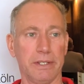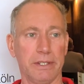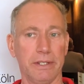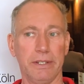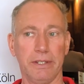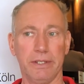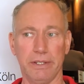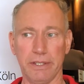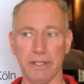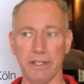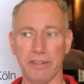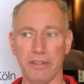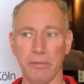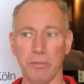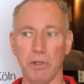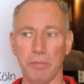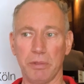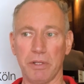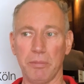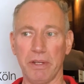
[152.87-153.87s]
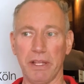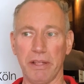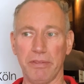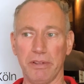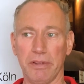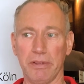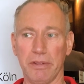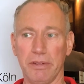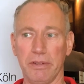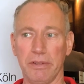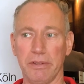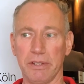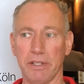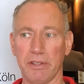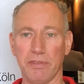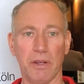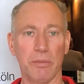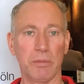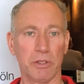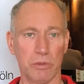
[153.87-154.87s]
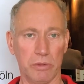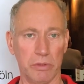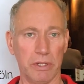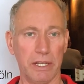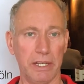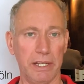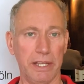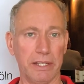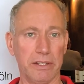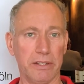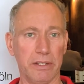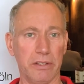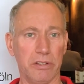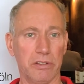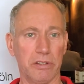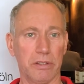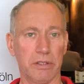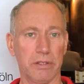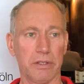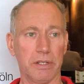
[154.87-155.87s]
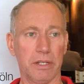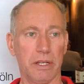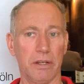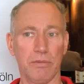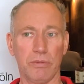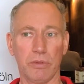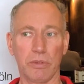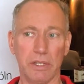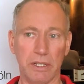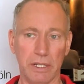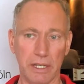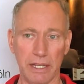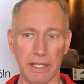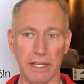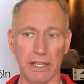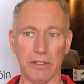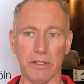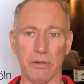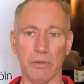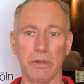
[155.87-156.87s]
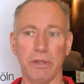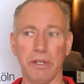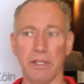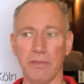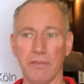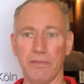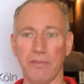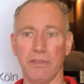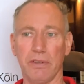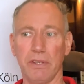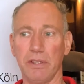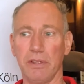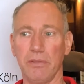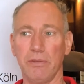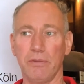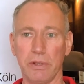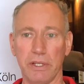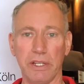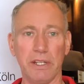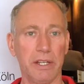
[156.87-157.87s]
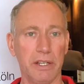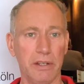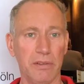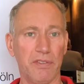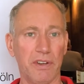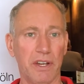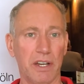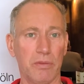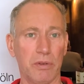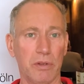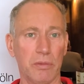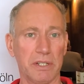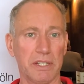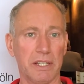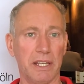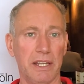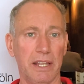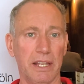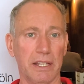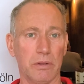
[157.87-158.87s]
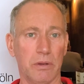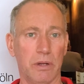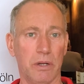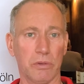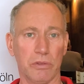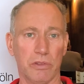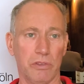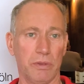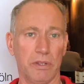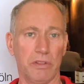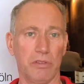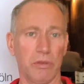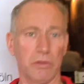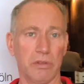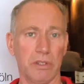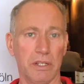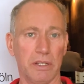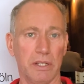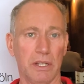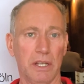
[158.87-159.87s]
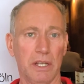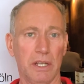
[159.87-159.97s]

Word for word: Äh, jetzt sind wir auf dem Level, äh, jetzt fahren wir nur noch elektrisch. Ja, wo die Elektro hin, wo die hinfahren wollen mit der Elektroautos, weiß ich auch nicht.